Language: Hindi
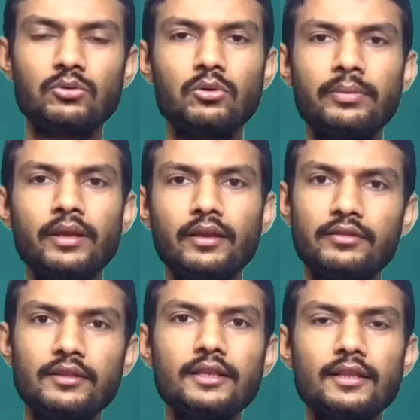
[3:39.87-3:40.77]
तो भी
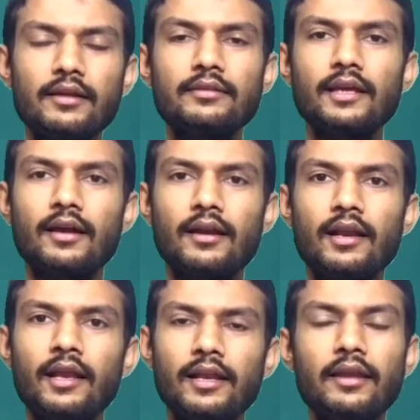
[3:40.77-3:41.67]
इसी तरह से करना है